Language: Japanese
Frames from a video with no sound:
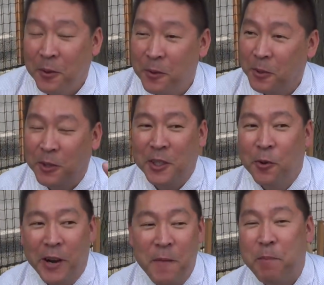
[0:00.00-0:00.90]
こ今年
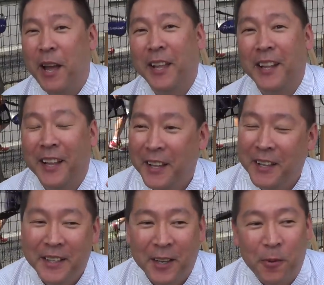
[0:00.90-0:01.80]
5連敗
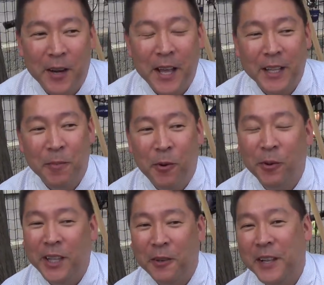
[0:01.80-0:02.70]
でこの間も
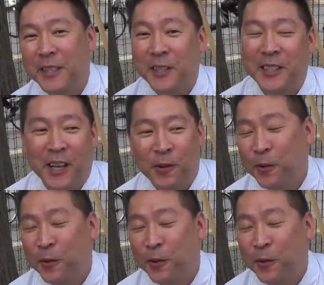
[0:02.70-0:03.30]
ホテルのやつに来たから